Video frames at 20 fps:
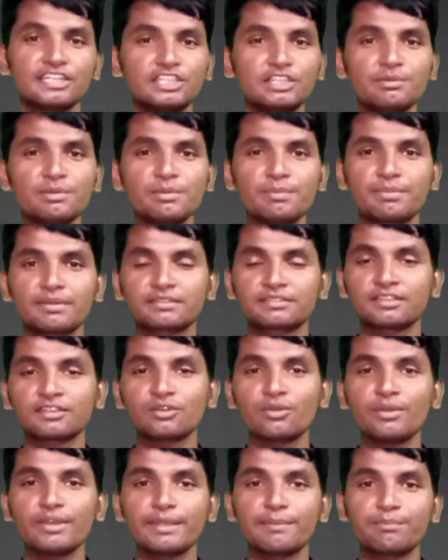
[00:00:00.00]
किसी भी पर्सन
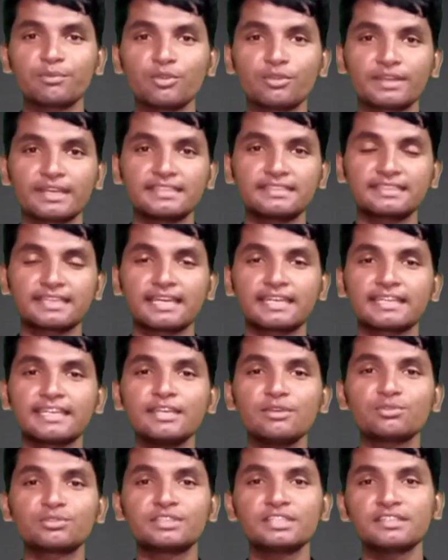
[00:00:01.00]
को हिप्नोटाइज
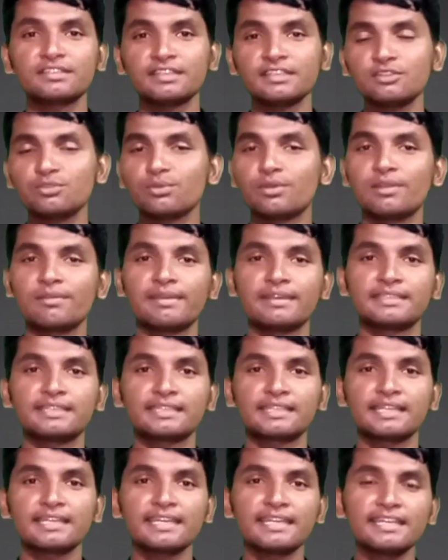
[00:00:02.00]
करके उससे सच उगलवाया
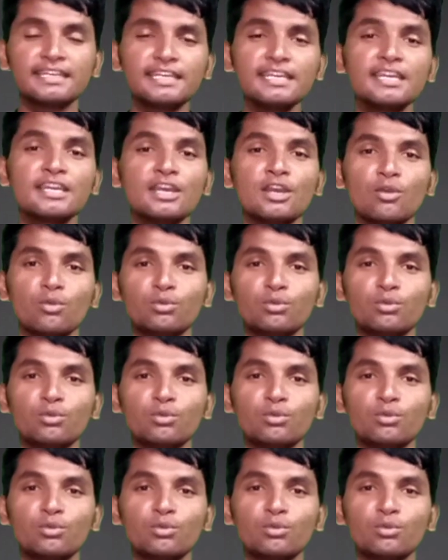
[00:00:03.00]
जाता है यानी कि